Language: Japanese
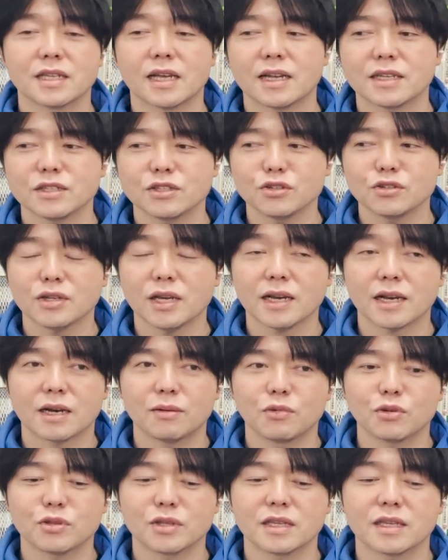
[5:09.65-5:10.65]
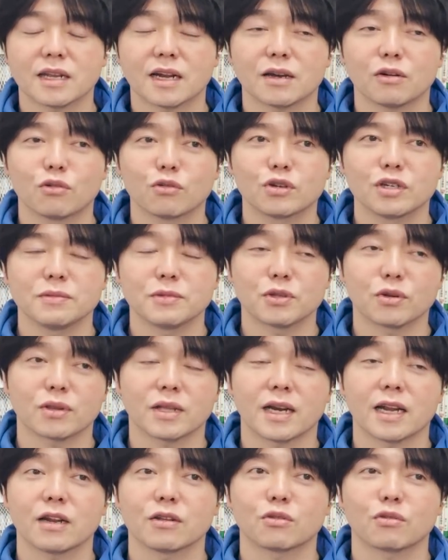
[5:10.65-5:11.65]
さんじゅうねんかん持っていたら送り人
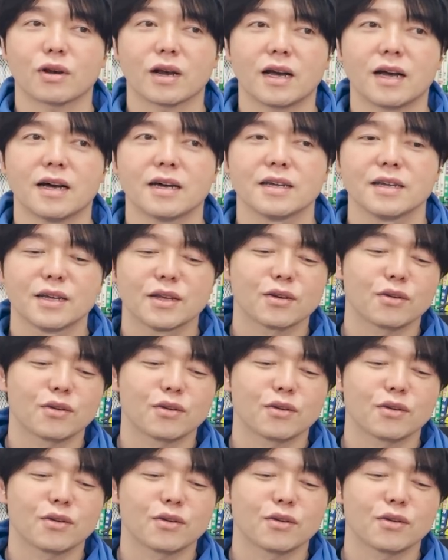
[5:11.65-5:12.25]
になれるとか、